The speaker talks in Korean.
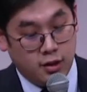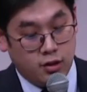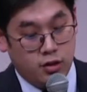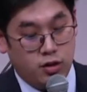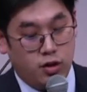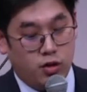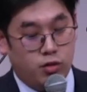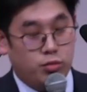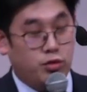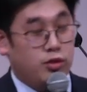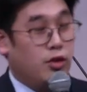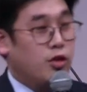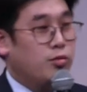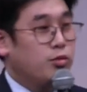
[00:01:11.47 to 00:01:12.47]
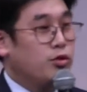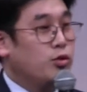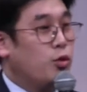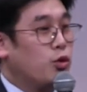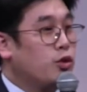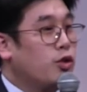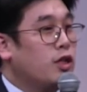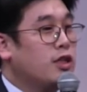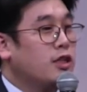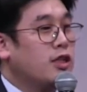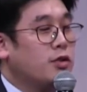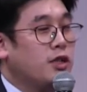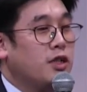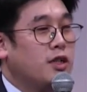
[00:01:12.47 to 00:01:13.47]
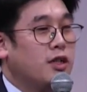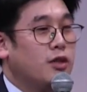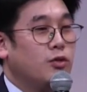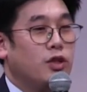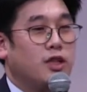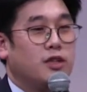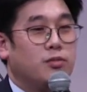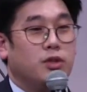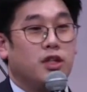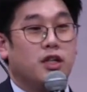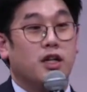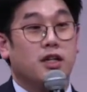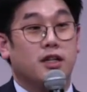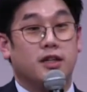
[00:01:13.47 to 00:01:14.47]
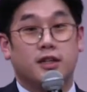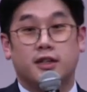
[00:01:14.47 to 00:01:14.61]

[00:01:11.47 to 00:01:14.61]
그런데 여러분, 여러분은 공정한 사회에 살고 계십니까?